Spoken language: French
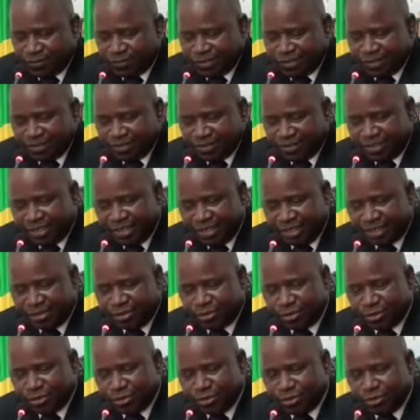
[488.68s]
C'est-à-dire
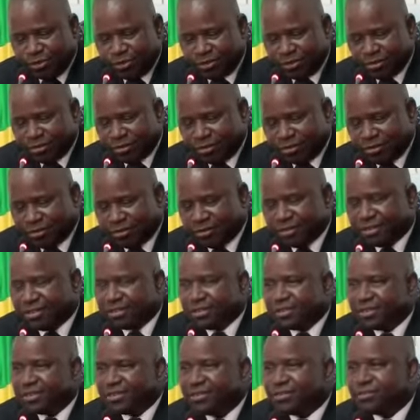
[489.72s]
que
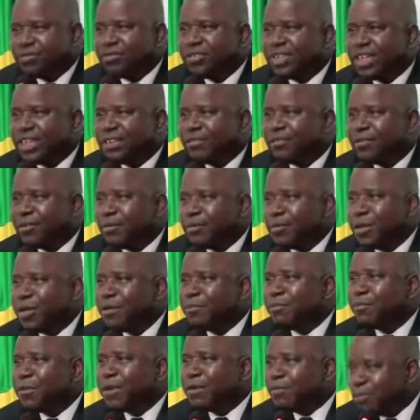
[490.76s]
vous n'avez
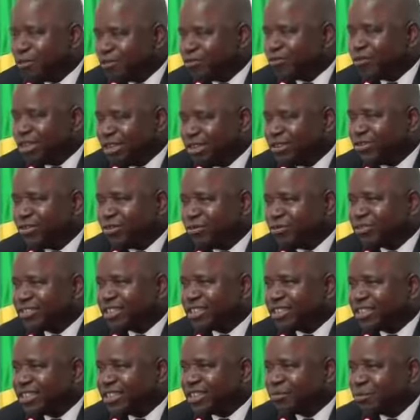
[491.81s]
même pas besoin de nous
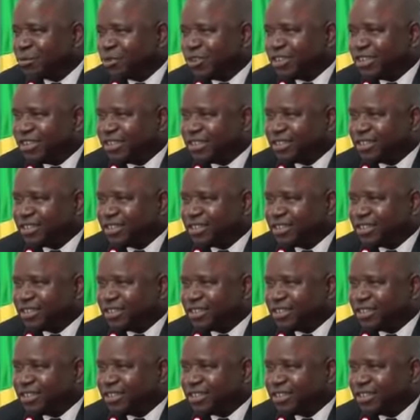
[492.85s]
interpeller.